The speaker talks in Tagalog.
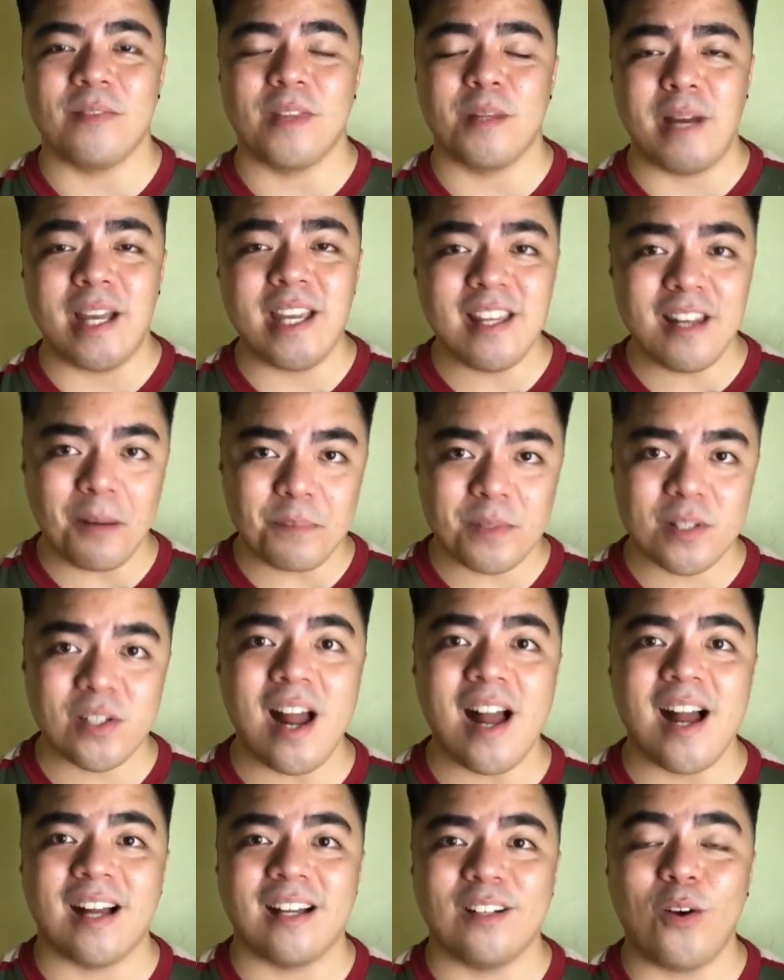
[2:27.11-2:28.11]
Mahirap
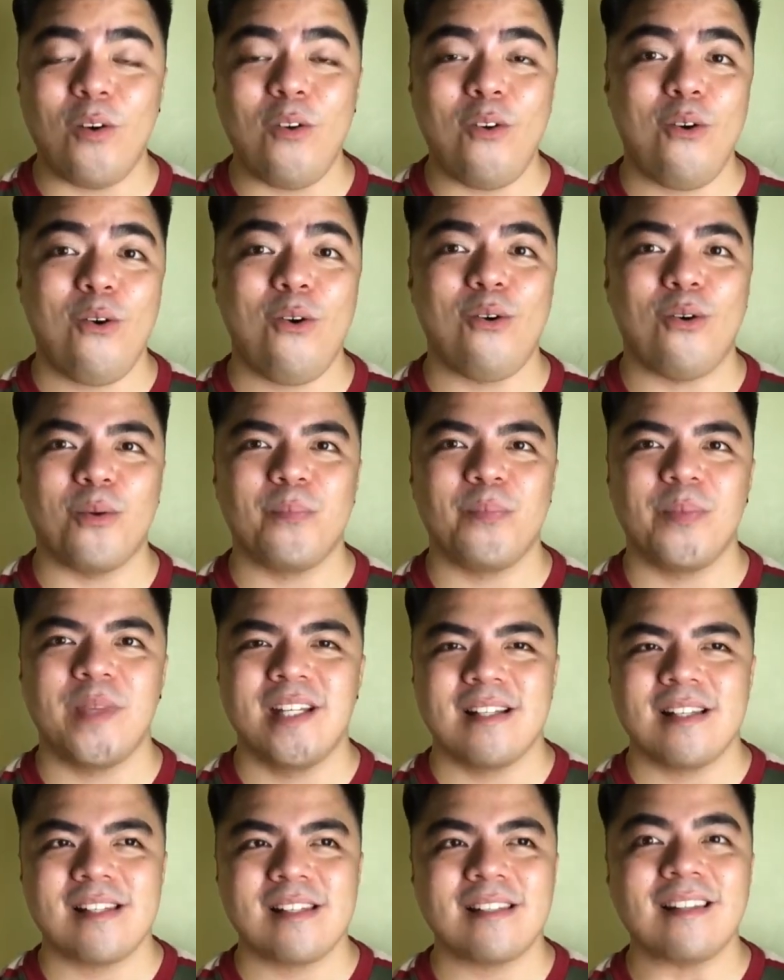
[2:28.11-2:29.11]
siya, oo.
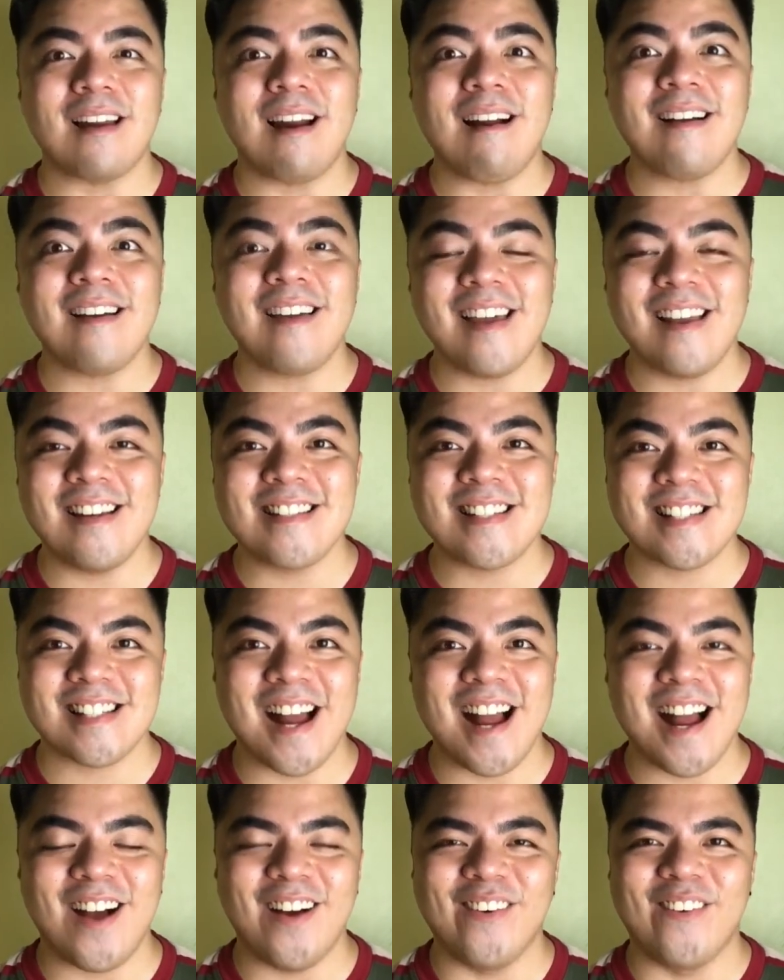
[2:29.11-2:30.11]
Struggle
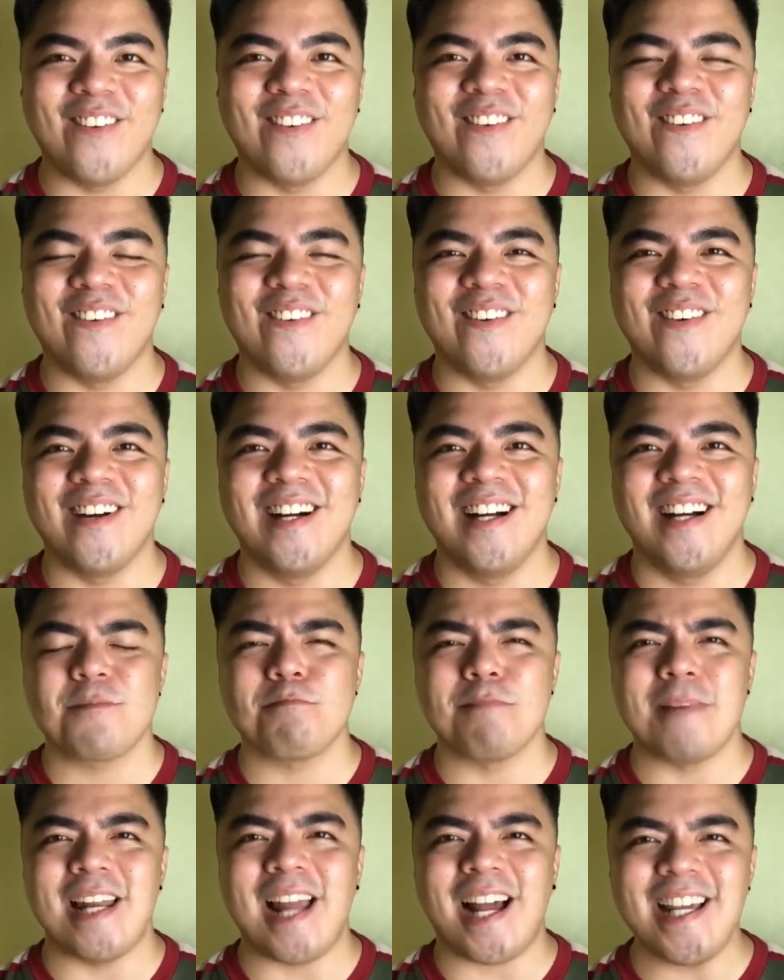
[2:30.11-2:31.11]
siya, oo.
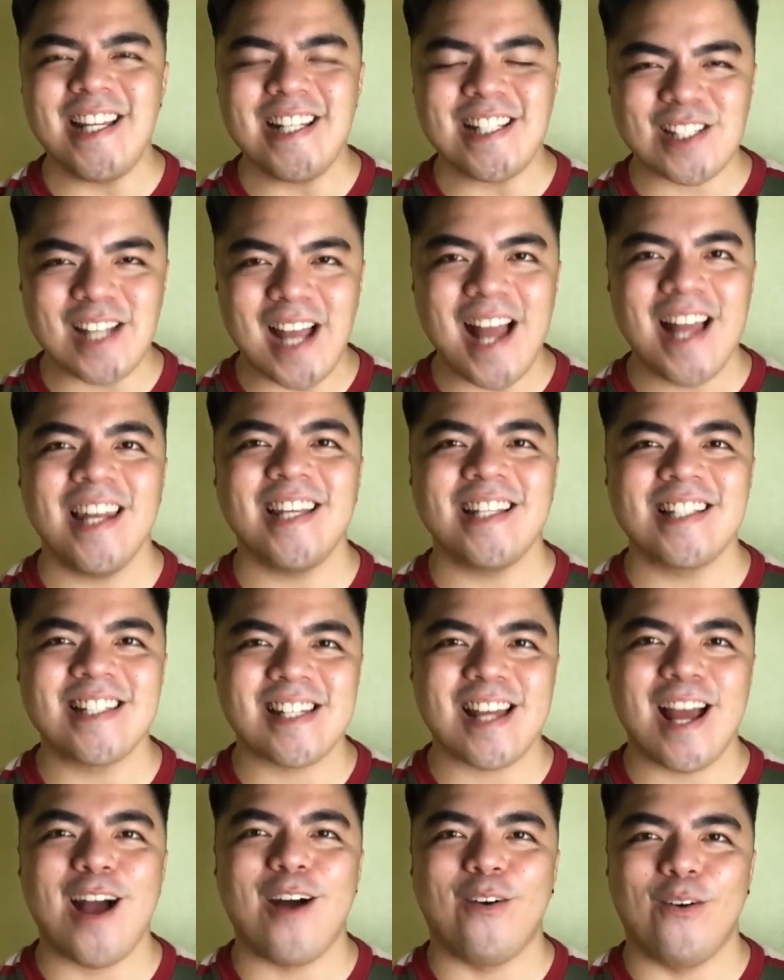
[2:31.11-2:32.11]
Malaking
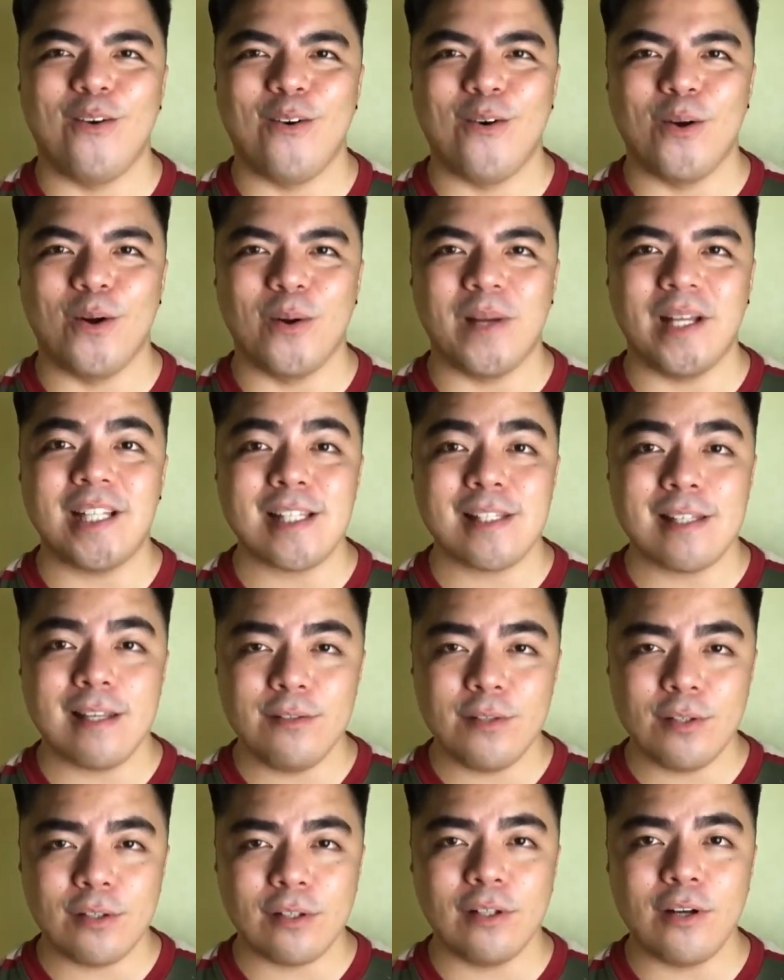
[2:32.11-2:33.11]
challenge siya, oo. It is a
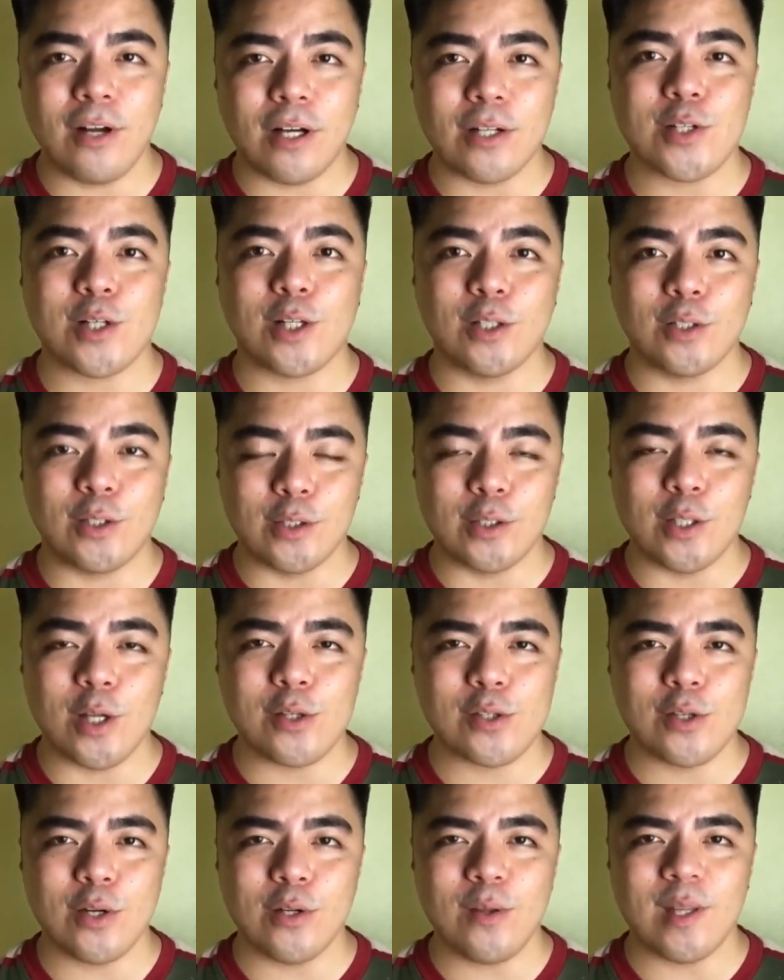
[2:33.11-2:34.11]
neurological
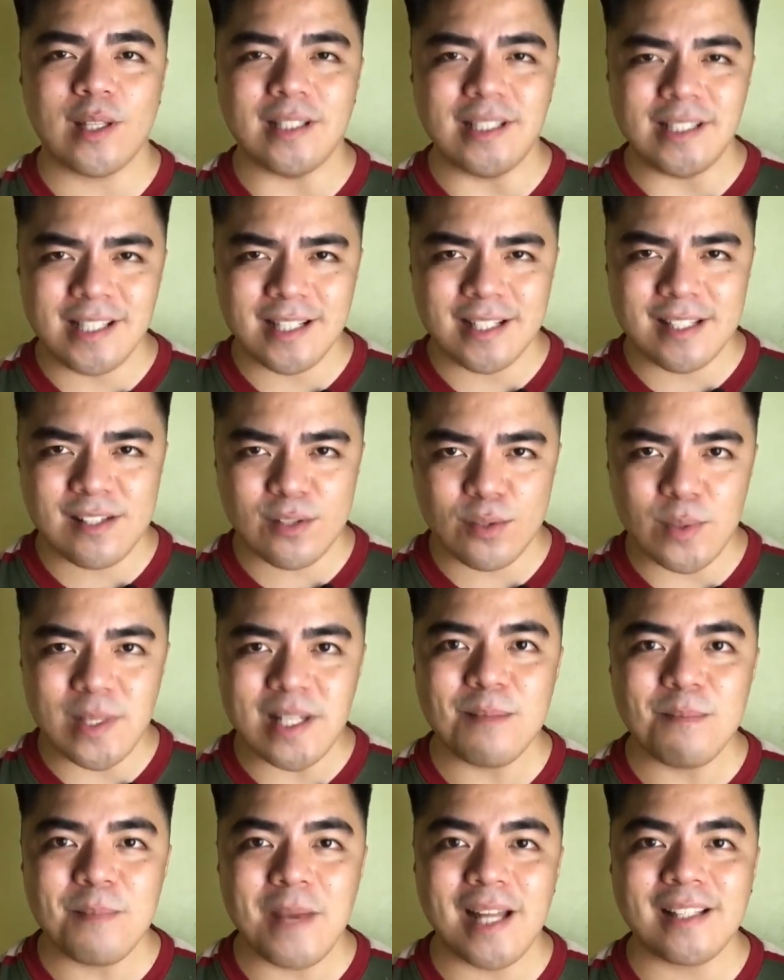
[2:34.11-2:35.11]
condition that needs
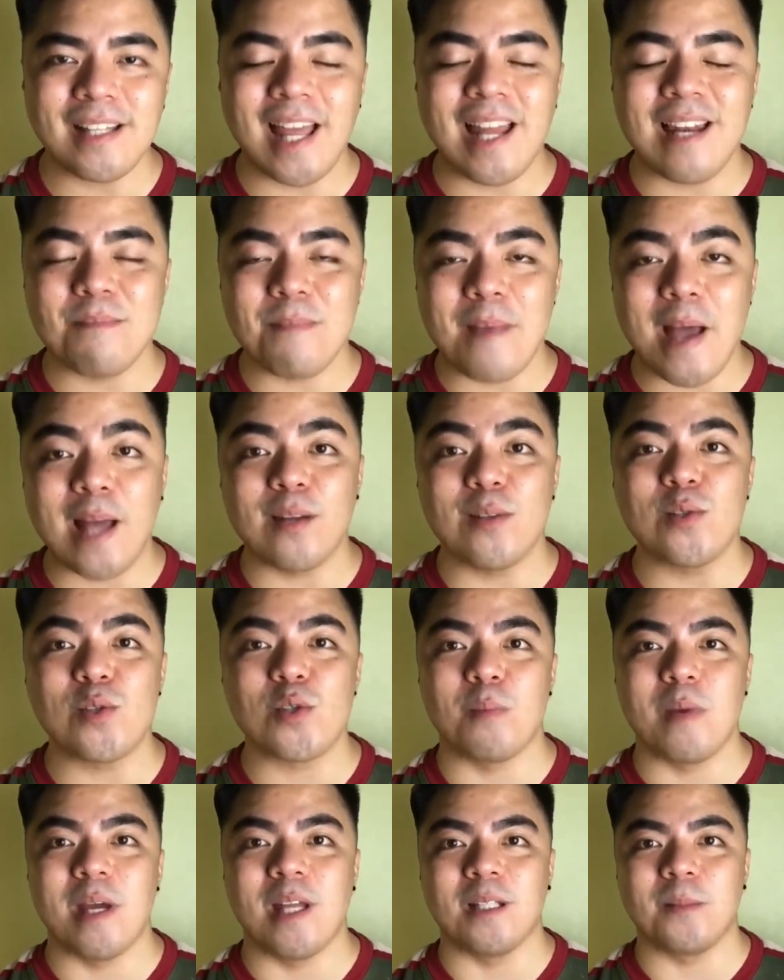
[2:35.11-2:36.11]
treatment and
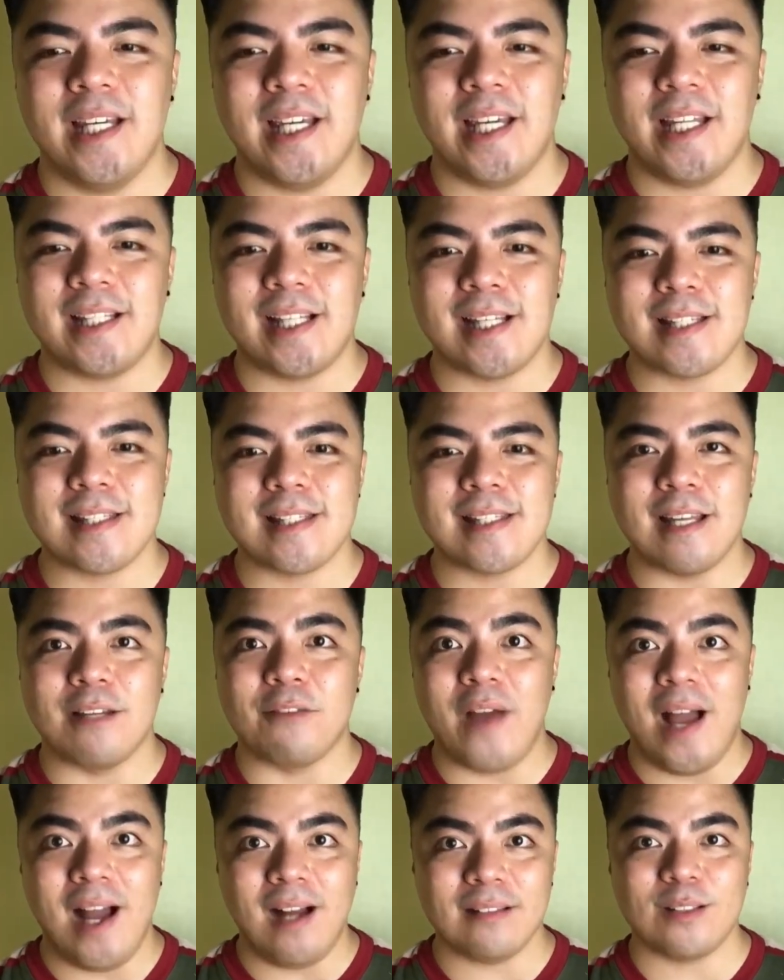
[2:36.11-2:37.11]
management. It is, in
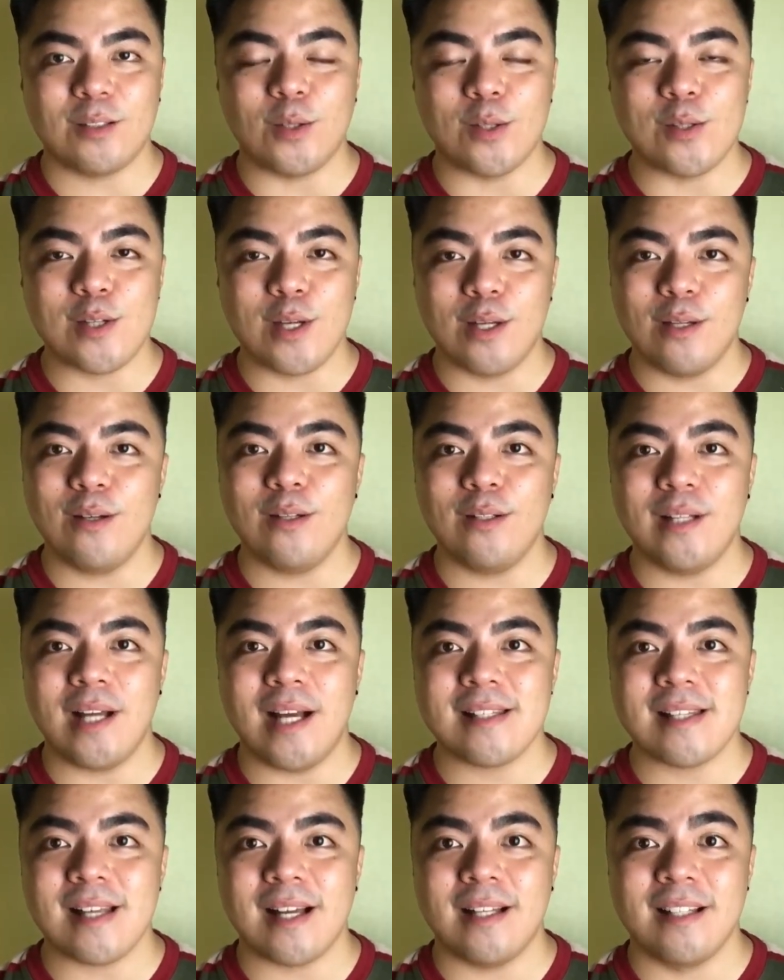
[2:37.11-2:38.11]
fact, considered
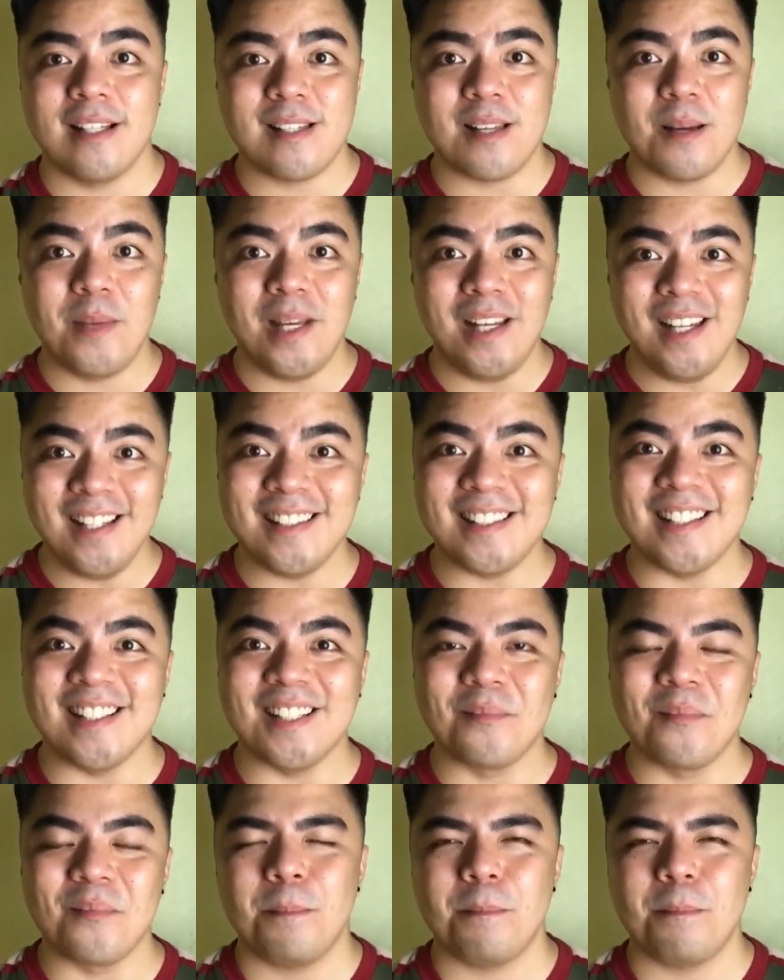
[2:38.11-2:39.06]
as a disability.